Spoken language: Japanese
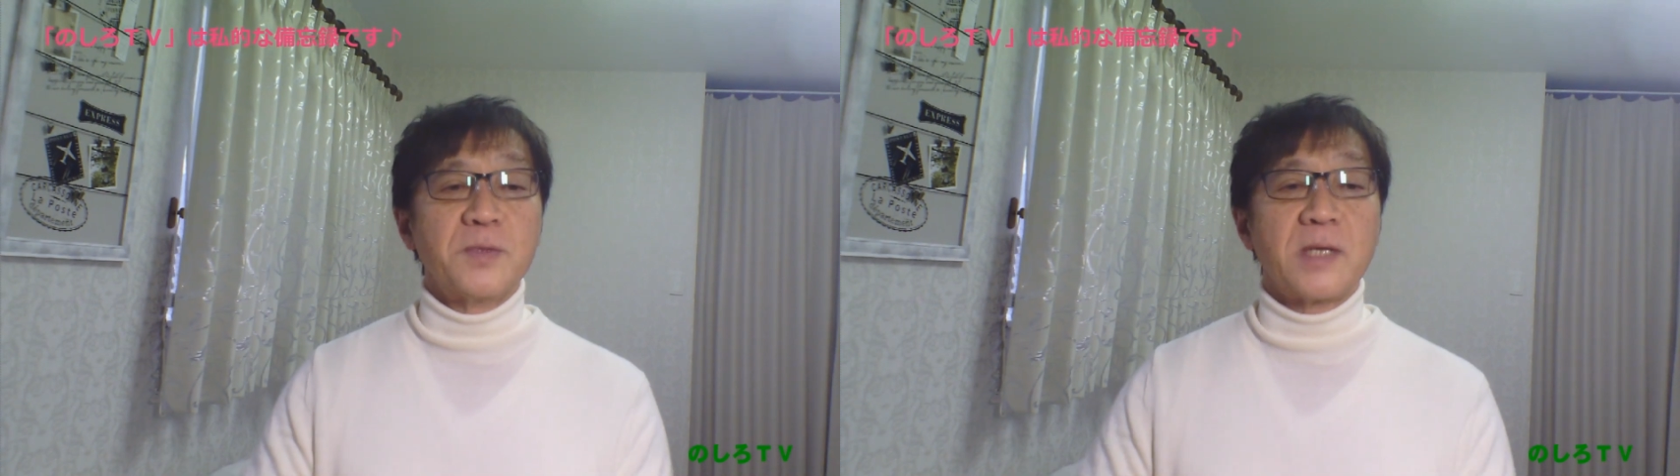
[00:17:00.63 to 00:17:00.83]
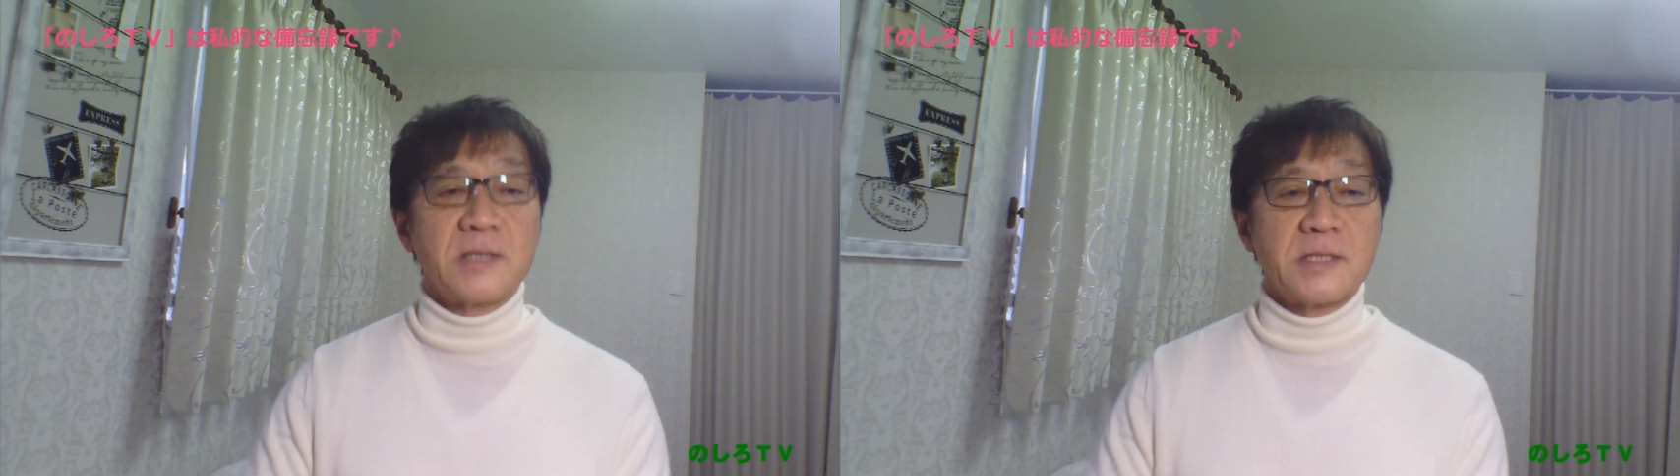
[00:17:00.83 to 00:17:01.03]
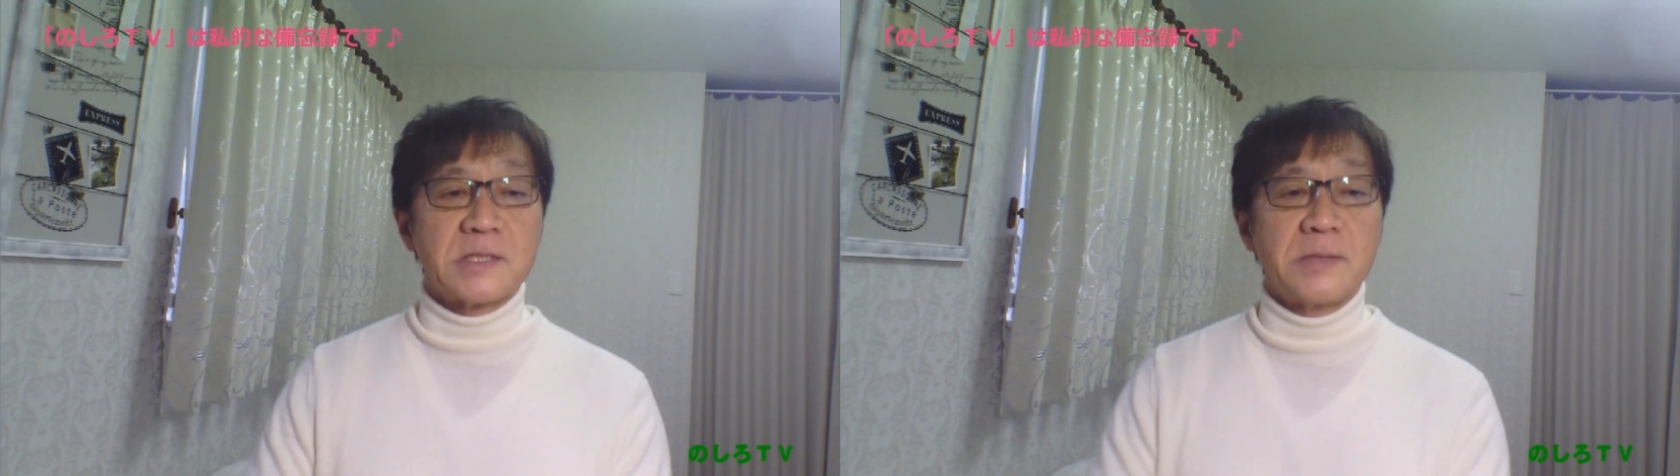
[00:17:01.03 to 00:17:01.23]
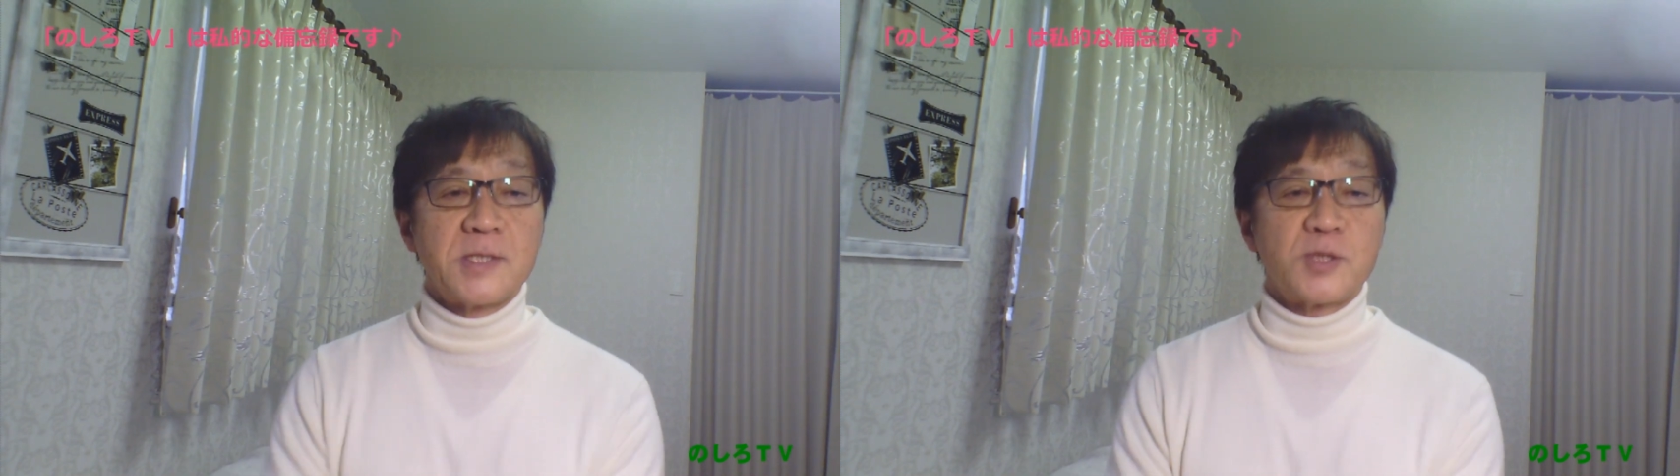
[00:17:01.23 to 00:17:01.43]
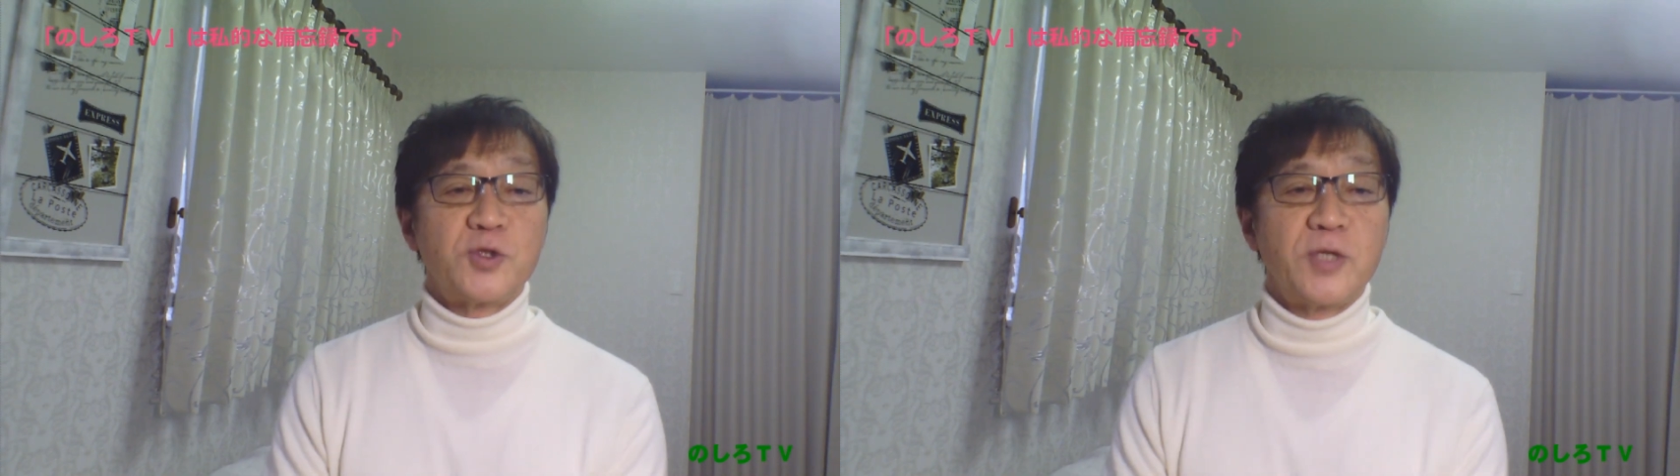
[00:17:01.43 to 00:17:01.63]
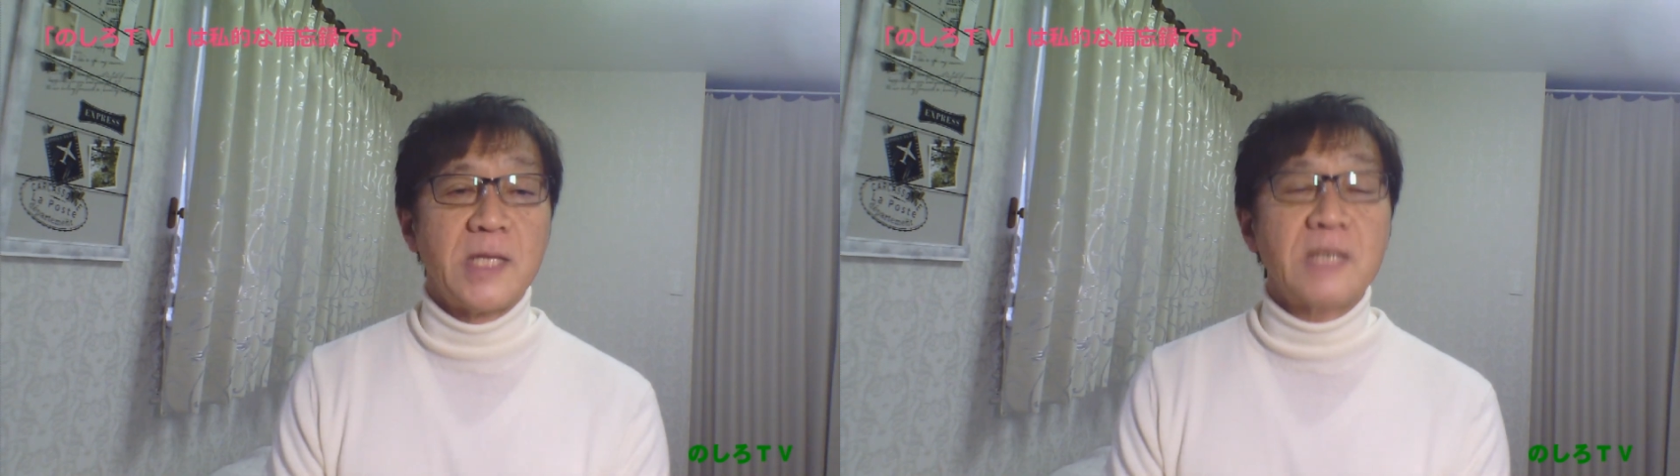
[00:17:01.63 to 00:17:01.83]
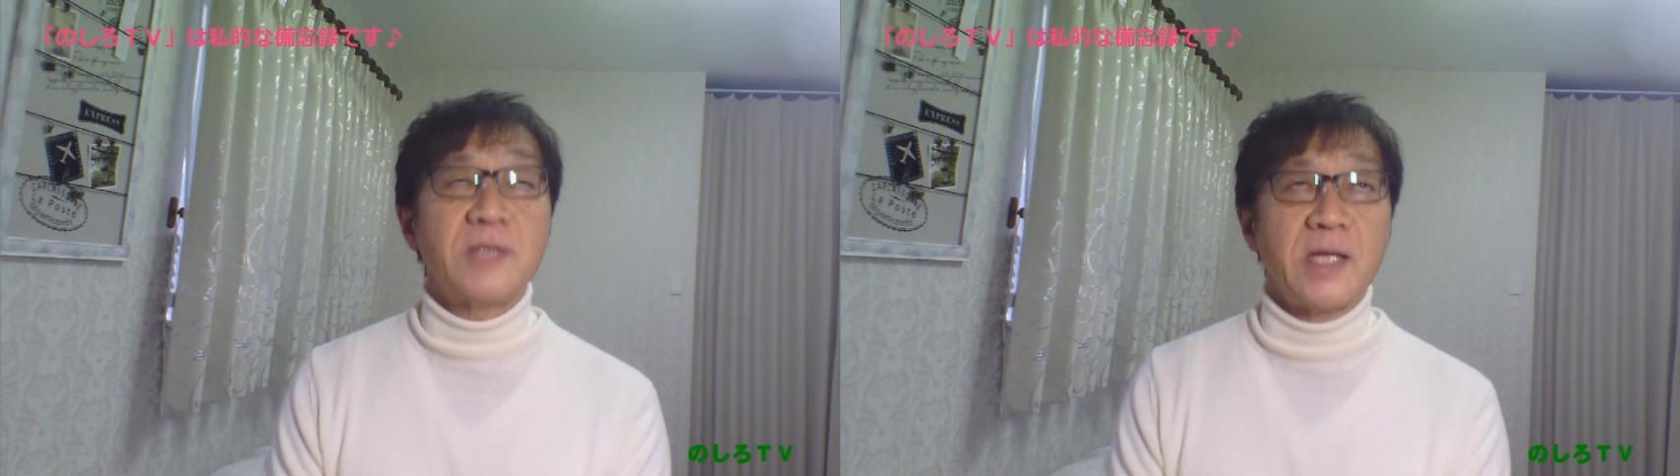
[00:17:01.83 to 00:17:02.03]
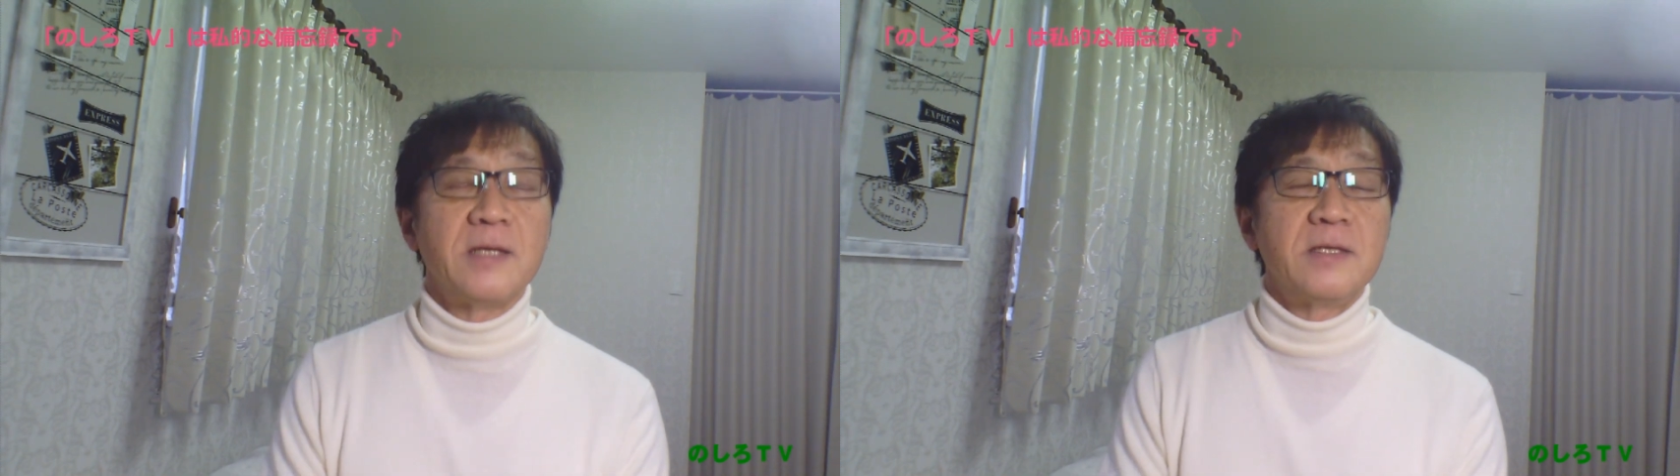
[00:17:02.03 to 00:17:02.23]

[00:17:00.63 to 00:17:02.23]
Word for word: かって説明する気はなくて